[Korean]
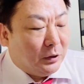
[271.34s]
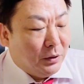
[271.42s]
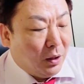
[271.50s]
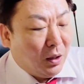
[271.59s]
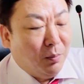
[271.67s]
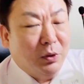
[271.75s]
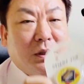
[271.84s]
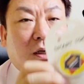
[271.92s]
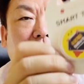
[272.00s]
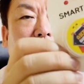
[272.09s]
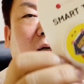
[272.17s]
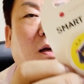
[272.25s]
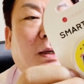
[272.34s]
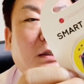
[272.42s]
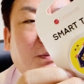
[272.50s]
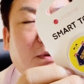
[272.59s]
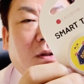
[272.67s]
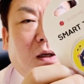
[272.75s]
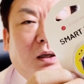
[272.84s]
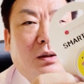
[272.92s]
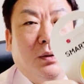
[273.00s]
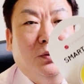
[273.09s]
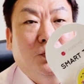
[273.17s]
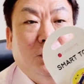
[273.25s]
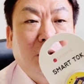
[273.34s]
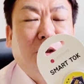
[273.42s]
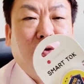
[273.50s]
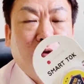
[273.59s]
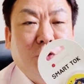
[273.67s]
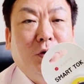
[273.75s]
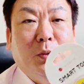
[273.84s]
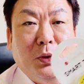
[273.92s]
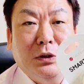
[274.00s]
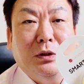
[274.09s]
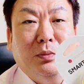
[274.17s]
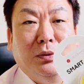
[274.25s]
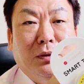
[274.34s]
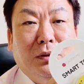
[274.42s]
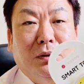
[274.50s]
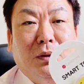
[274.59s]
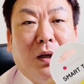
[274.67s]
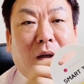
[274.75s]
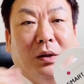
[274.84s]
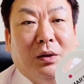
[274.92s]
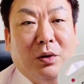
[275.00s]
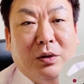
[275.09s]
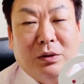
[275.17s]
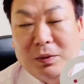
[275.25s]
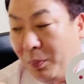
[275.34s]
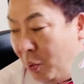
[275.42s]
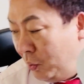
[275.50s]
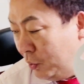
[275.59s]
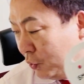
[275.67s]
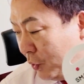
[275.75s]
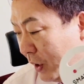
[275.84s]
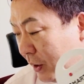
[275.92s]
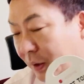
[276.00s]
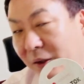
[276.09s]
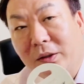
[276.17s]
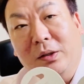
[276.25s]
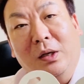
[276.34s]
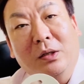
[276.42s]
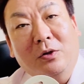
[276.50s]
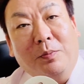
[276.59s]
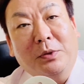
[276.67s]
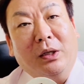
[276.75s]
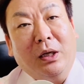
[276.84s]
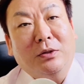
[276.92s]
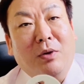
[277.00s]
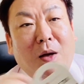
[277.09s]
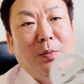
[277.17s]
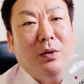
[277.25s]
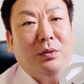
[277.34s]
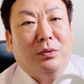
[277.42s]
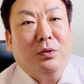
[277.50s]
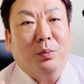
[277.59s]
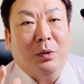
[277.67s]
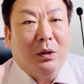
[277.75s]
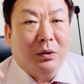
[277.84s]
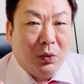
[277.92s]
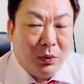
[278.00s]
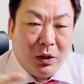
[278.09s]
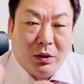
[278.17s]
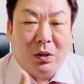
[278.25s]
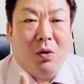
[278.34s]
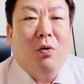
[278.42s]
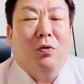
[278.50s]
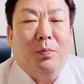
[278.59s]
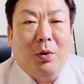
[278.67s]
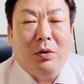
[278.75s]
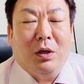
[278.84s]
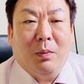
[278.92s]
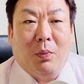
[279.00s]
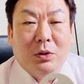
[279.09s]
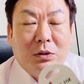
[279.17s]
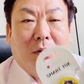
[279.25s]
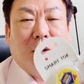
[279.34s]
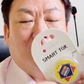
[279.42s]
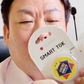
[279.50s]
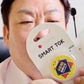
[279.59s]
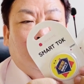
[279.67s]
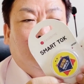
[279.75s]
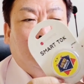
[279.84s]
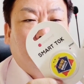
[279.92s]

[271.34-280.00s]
제가 한번 제작을 해봤습니다. 이거 특히 유튜브 보시는 분들은 이거 이제 폰 뒤에 이렇게 접착해서 하면은 좀 손에 이렇게 걸고 편하게 보시더라고요. 그래서